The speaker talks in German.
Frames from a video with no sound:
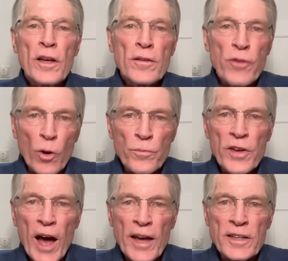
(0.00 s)
warum
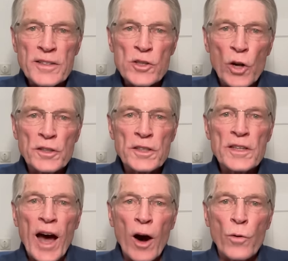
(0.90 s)
wir einen
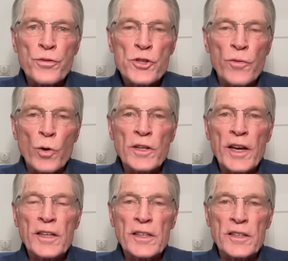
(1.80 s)
solchen Aufschwung
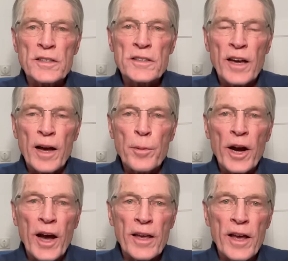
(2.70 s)
der
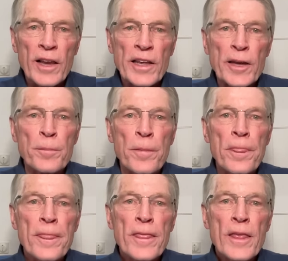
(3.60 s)
Kriegstreiberei erleben.